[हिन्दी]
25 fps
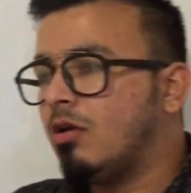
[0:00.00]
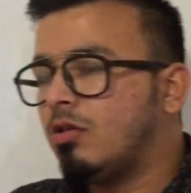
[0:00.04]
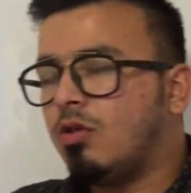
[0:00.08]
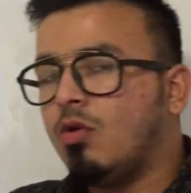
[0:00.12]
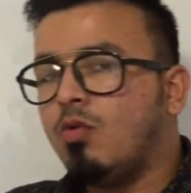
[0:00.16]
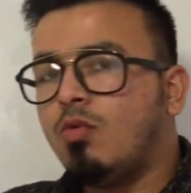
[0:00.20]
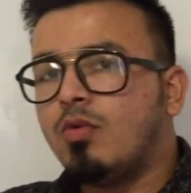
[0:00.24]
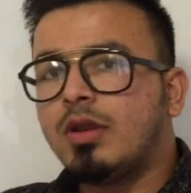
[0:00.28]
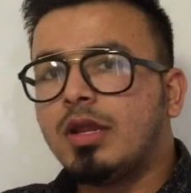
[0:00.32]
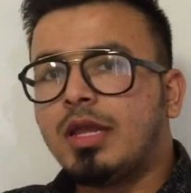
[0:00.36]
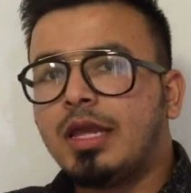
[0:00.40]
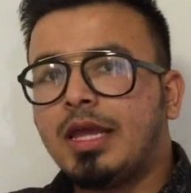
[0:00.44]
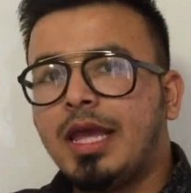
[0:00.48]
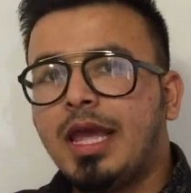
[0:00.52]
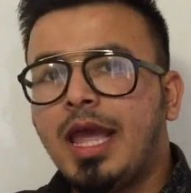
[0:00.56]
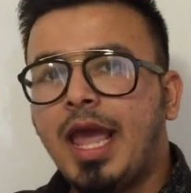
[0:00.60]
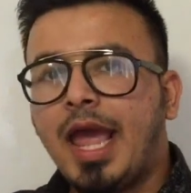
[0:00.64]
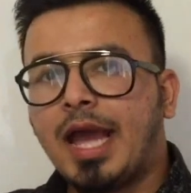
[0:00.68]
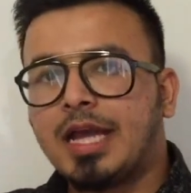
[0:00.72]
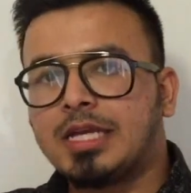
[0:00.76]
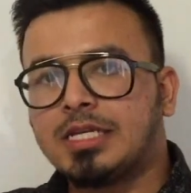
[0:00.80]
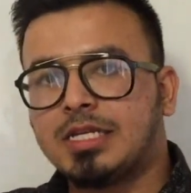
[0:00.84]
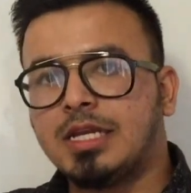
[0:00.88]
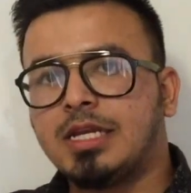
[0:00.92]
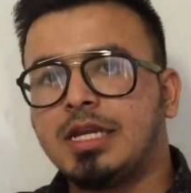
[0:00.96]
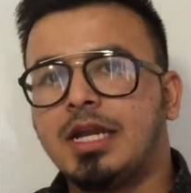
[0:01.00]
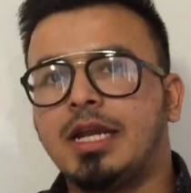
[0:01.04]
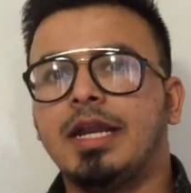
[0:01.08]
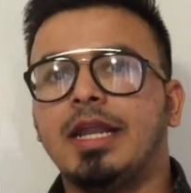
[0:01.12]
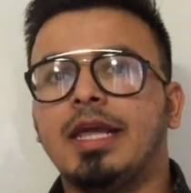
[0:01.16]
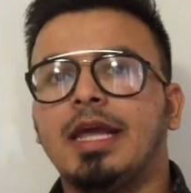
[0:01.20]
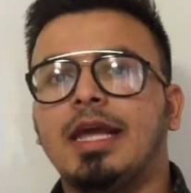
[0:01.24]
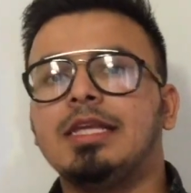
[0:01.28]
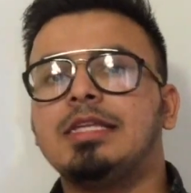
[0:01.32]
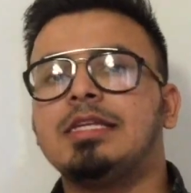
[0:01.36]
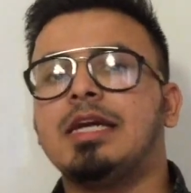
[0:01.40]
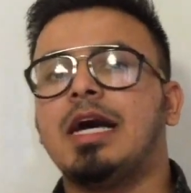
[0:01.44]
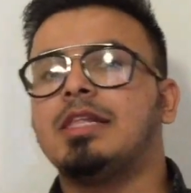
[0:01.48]
तो उनके एक्शन
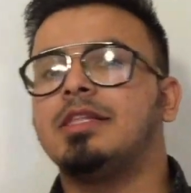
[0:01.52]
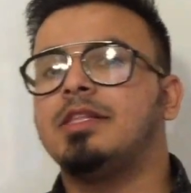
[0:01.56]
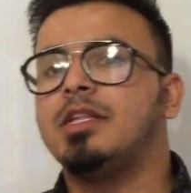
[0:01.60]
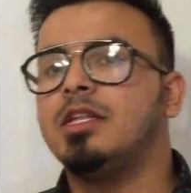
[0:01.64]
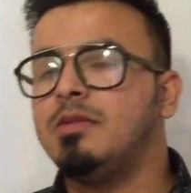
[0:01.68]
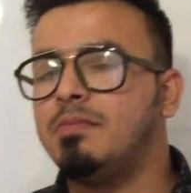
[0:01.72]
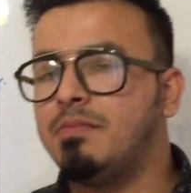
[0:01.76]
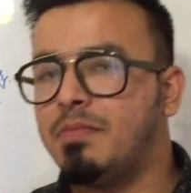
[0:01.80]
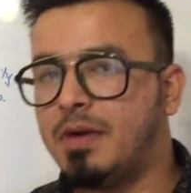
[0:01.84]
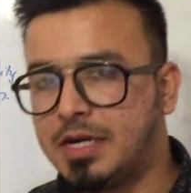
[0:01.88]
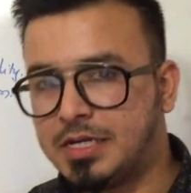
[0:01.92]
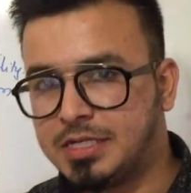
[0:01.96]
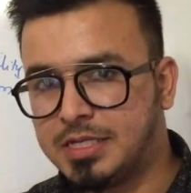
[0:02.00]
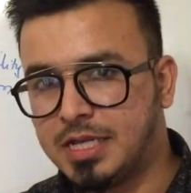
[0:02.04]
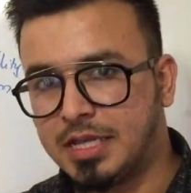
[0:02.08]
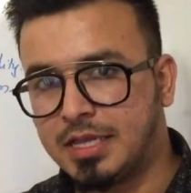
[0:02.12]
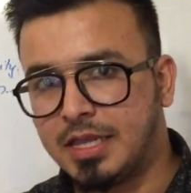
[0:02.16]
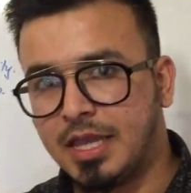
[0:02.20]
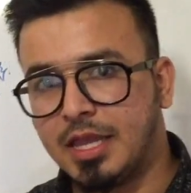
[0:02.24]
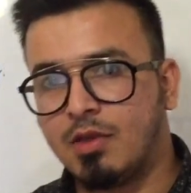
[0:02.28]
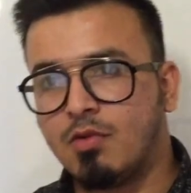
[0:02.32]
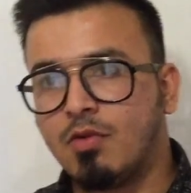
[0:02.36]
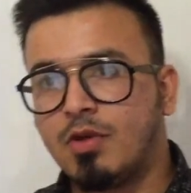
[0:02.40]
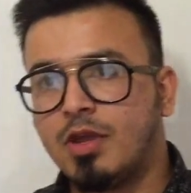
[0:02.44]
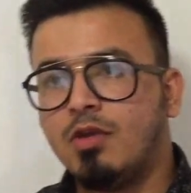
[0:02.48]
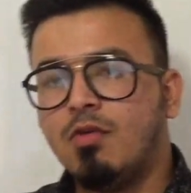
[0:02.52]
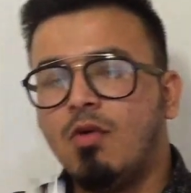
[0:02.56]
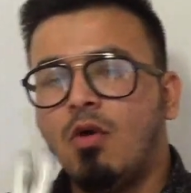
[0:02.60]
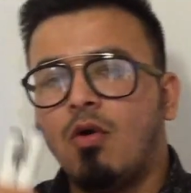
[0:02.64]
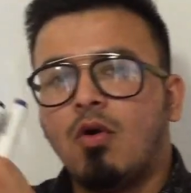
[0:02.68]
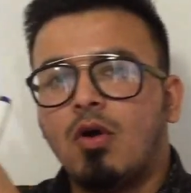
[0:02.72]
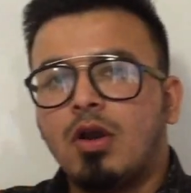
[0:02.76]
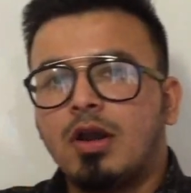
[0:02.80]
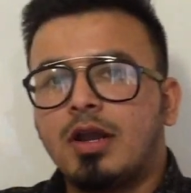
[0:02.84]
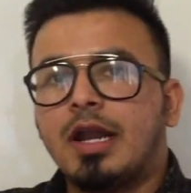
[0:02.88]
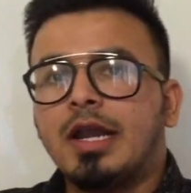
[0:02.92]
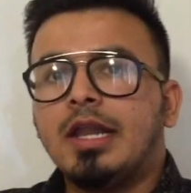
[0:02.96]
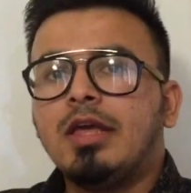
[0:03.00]
करने के चांसेस बढ़ जाते हैं क्योंकि
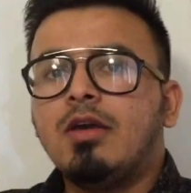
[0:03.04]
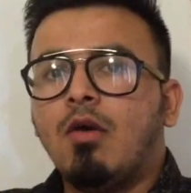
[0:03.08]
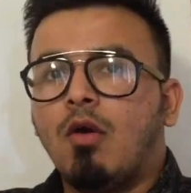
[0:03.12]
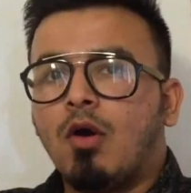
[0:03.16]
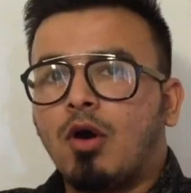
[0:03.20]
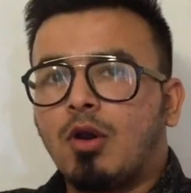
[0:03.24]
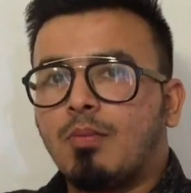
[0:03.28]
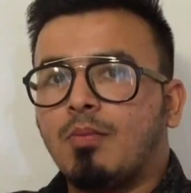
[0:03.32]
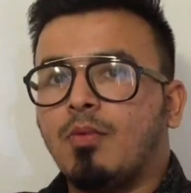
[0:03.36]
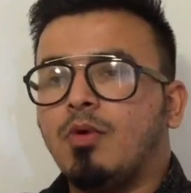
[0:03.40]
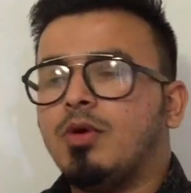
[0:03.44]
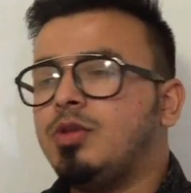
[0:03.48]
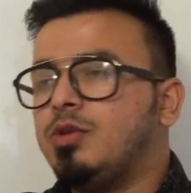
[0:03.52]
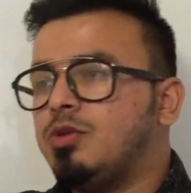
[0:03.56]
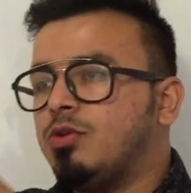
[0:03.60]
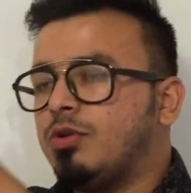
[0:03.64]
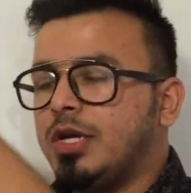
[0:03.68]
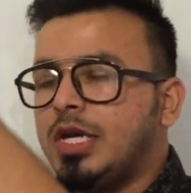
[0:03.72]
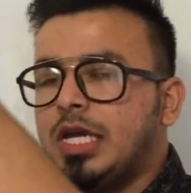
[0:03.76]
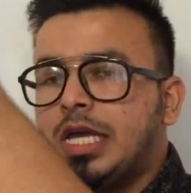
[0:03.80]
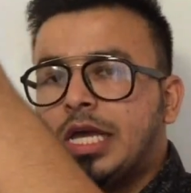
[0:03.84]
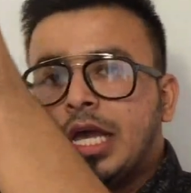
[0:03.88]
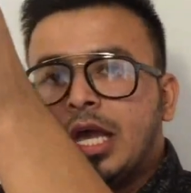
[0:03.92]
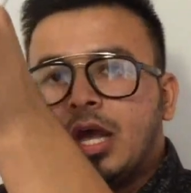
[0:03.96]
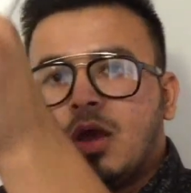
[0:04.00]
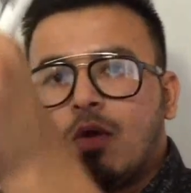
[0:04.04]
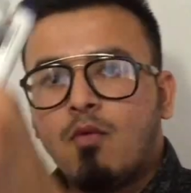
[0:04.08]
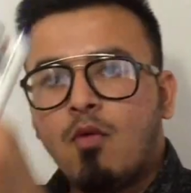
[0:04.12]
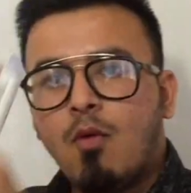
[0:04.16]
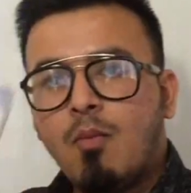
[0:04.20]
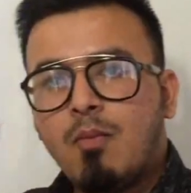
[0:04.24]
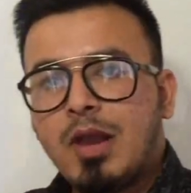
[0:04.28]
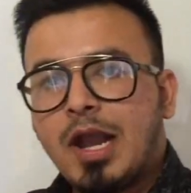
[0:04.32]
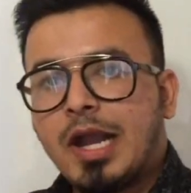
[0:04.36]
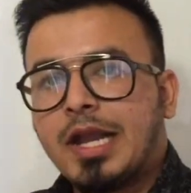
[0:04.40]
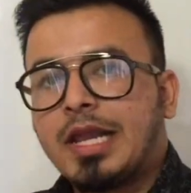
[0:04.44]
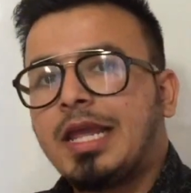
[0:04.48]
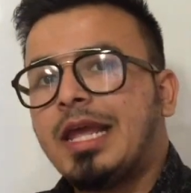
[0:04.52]
ऑलरेडी हॉर्मोन जो है वो
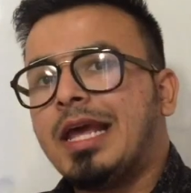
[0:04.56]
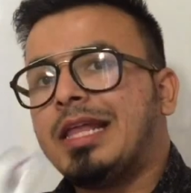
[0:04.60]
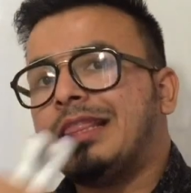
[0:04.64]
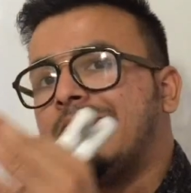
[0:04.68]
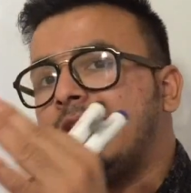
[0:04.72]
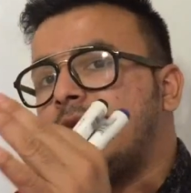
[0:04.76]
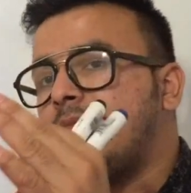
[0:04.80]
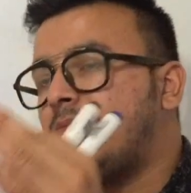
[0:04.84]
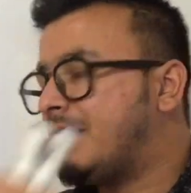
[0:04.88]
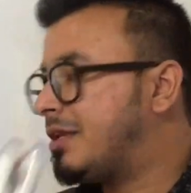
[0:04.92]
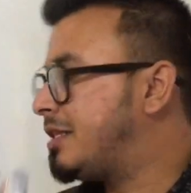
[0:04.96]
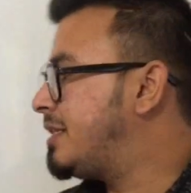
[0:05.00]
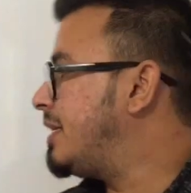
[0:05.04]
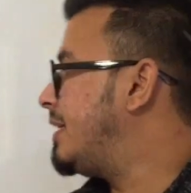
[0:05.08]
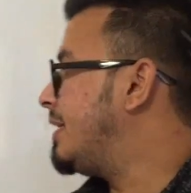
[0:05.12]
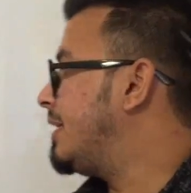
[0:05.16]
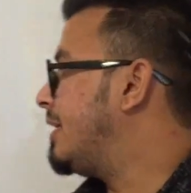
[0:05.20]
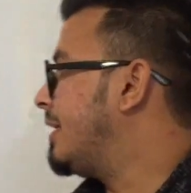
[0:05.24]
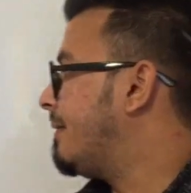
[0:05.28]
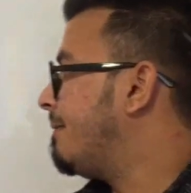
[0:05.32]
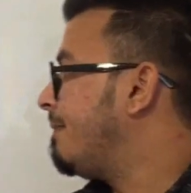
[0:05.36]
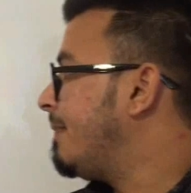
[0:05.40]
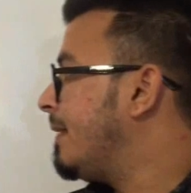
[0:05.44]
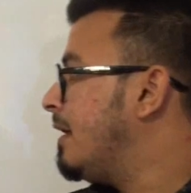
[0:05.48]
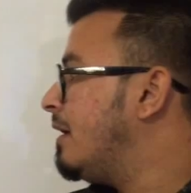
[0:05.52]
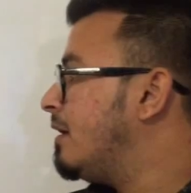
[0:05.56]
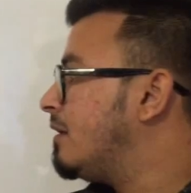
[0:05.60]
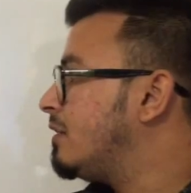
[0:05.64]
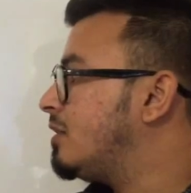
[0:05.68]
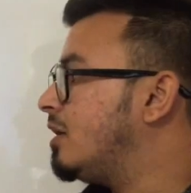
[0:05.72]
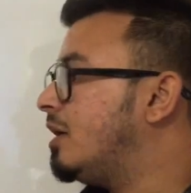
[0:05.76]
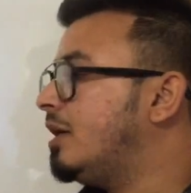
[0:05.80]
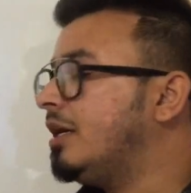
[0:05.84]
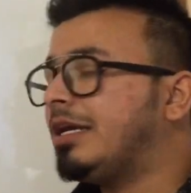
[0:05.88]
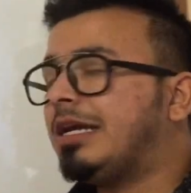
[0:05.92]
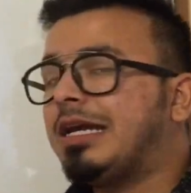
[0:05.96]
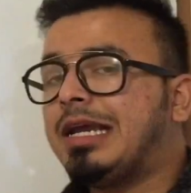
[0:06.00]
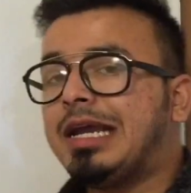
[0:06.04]
ब्लड के अंदर प्रेजेंट है
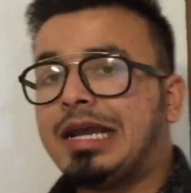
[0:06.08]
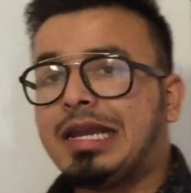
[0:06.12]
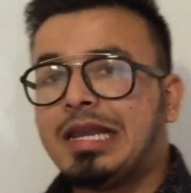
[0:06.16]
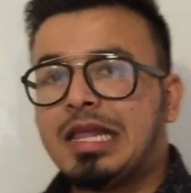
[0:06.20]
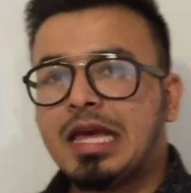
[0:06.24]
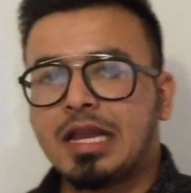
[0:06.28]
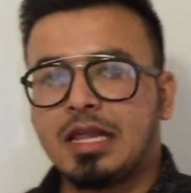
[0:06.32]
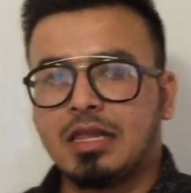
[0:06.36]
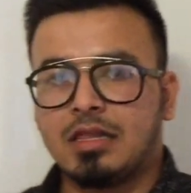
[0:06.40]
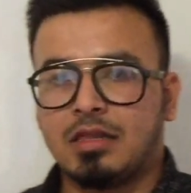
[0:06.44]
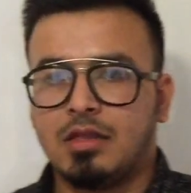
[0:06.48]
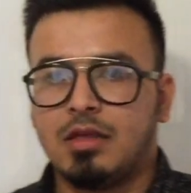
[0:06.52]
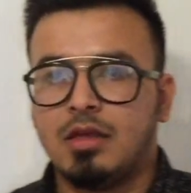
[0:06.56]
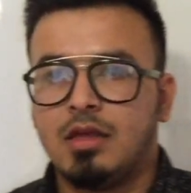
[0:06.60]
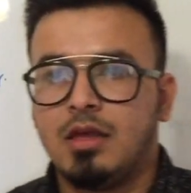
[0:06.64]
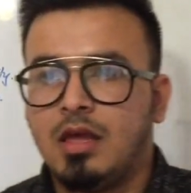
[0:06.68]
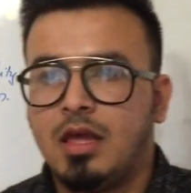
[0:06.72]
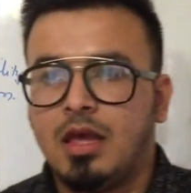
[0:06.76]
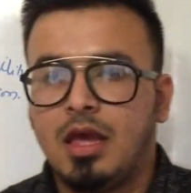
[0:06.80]
थर्ड क्लियरेंस